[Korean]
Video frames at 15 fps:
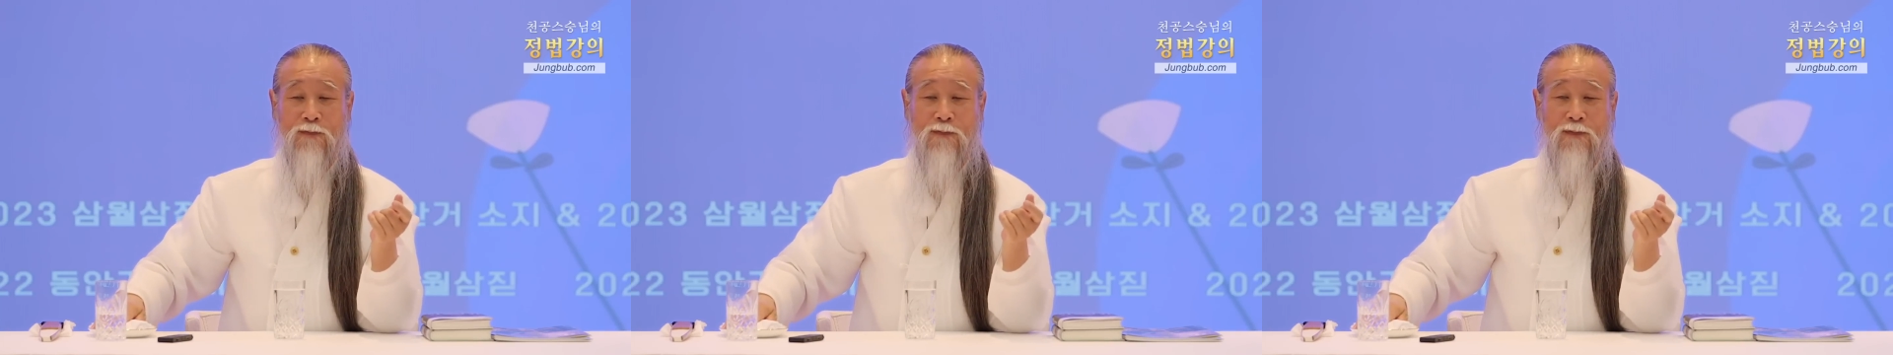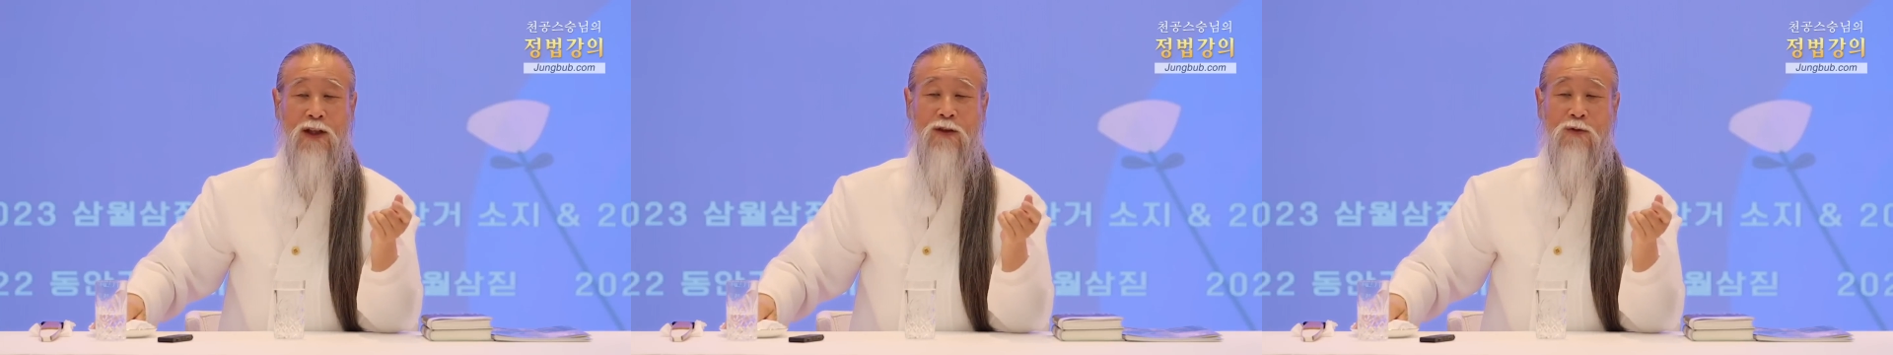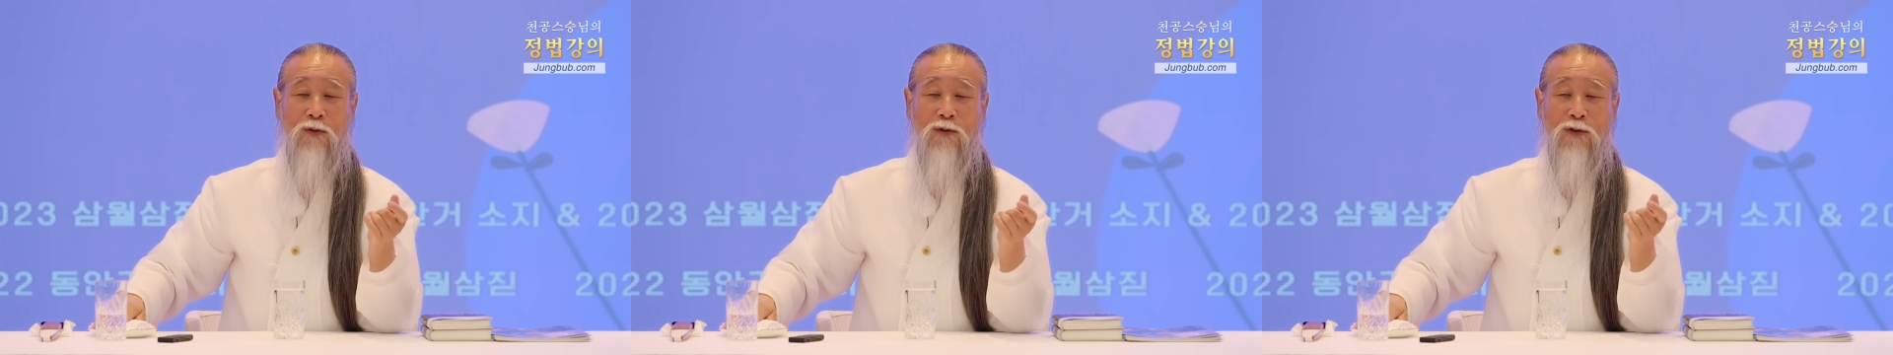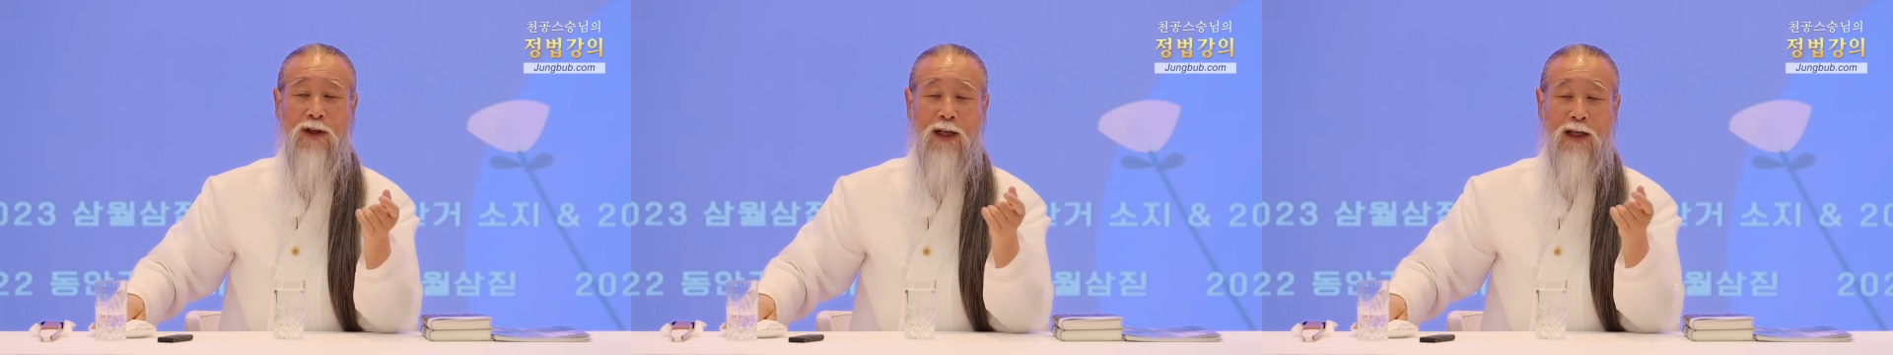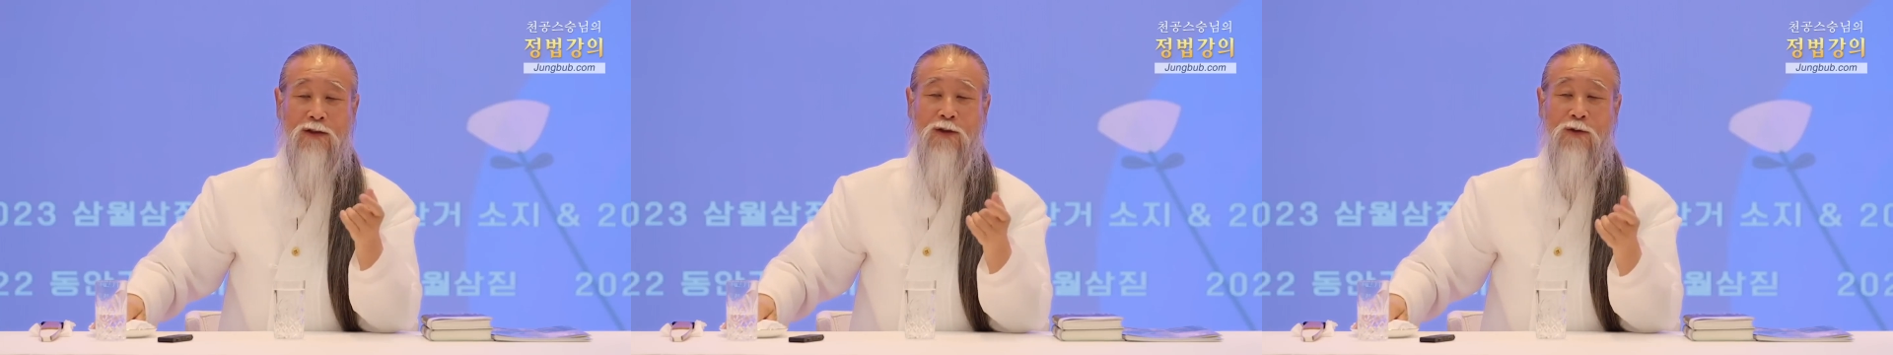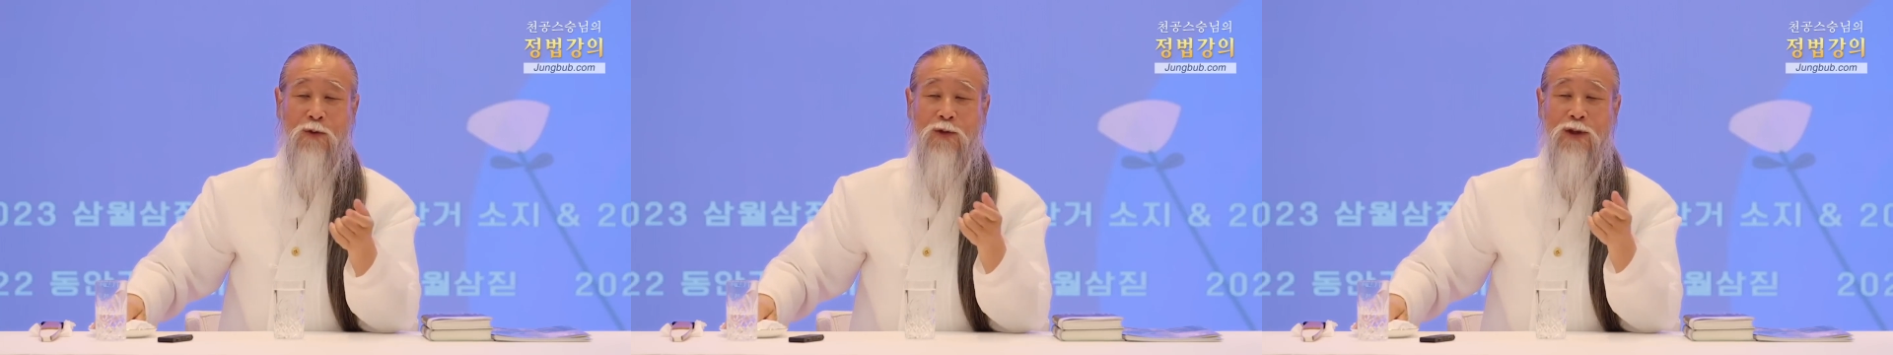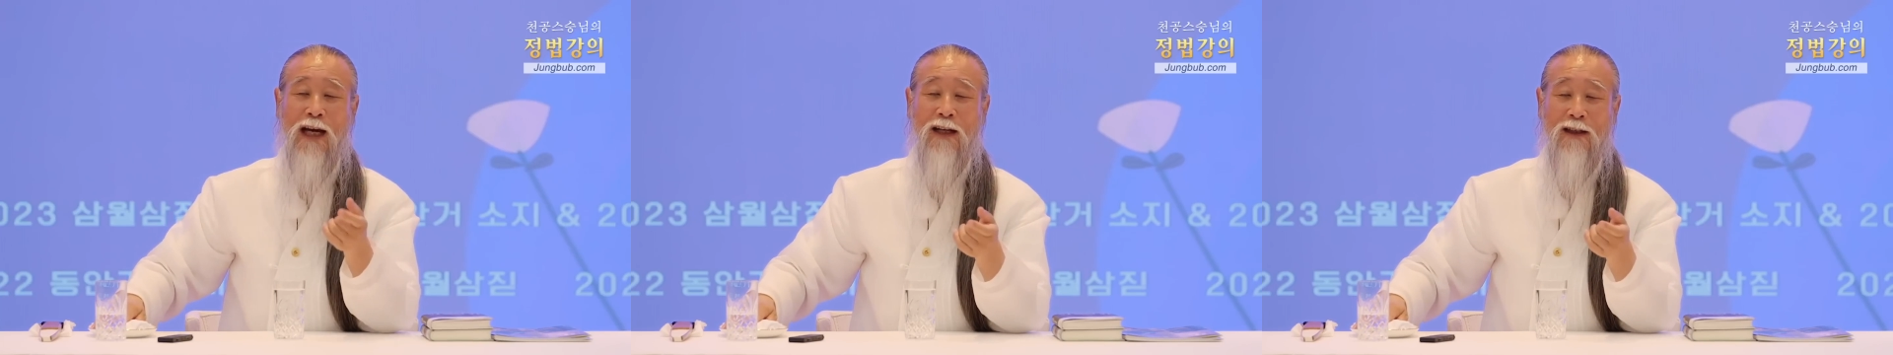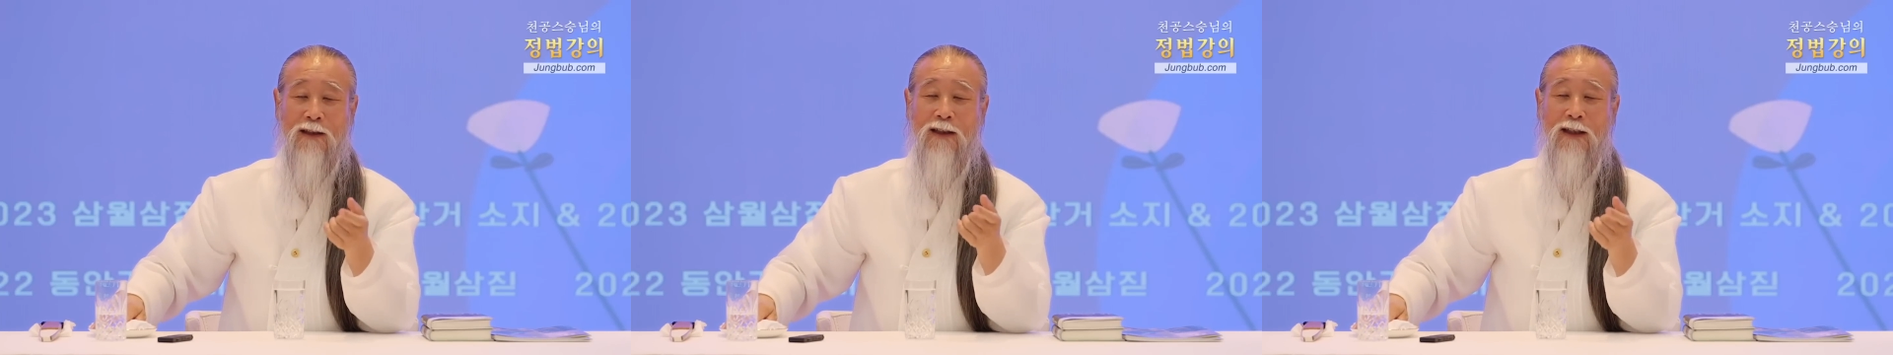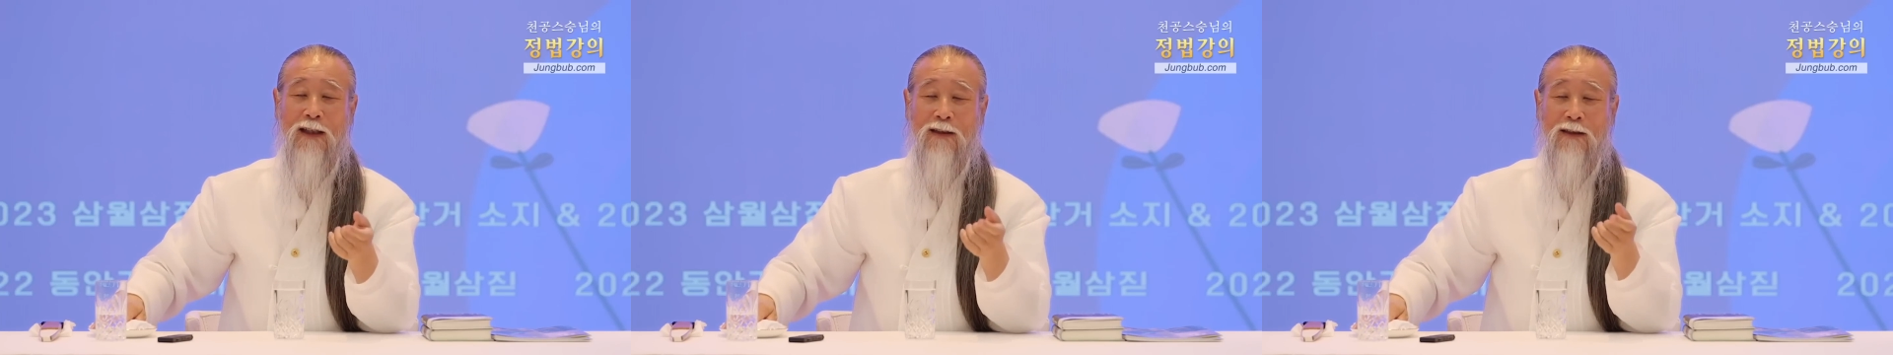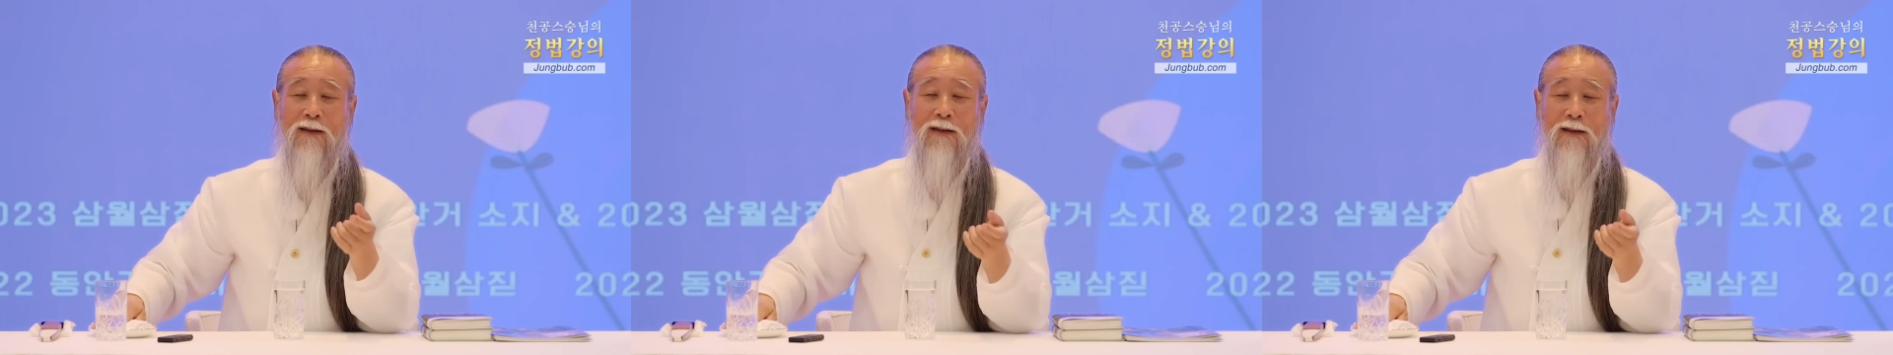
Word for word: 니도 그래서 요 사는 거예요.